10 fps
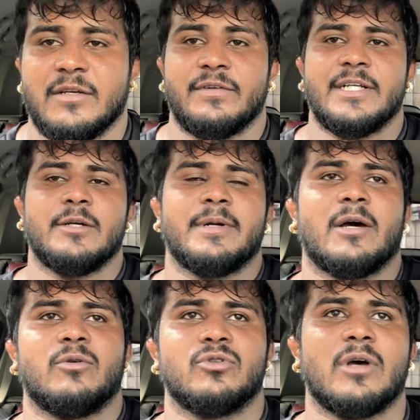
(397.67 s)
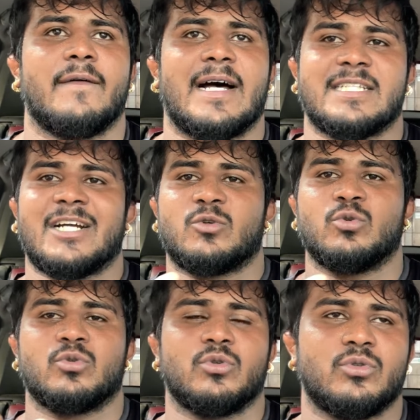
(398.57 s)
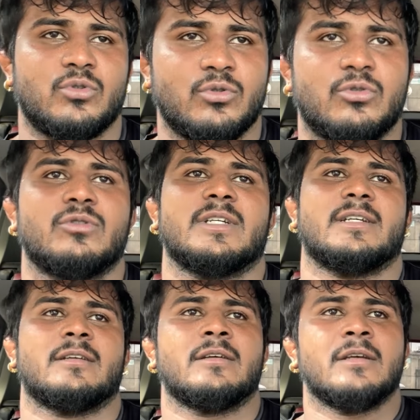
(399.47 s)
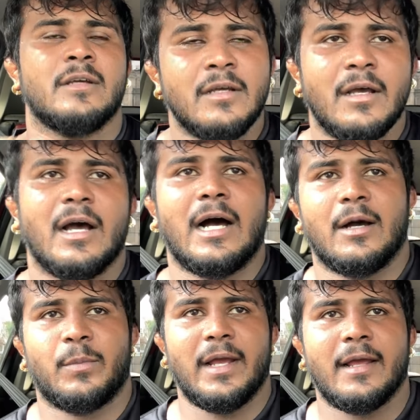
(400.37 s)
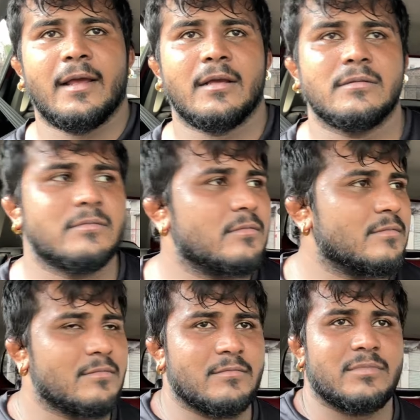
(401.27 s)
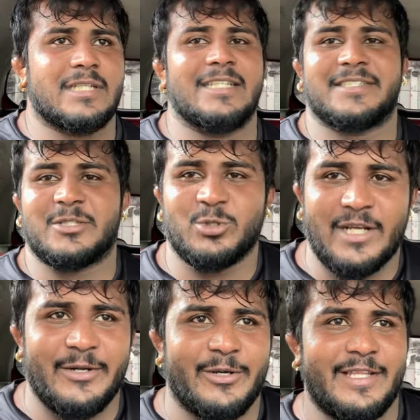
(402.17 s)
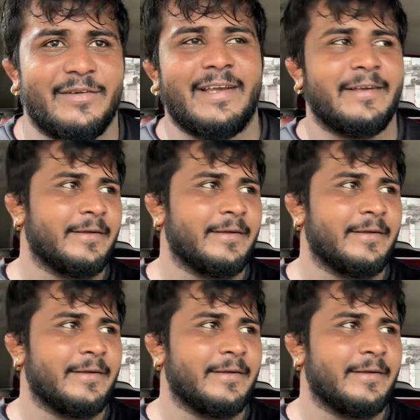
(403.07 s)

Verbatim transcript: जब वीडियो बनाऊँ तो आवाज़ आ टू टू टू टू की आप सेंसर सुनाई ना देवे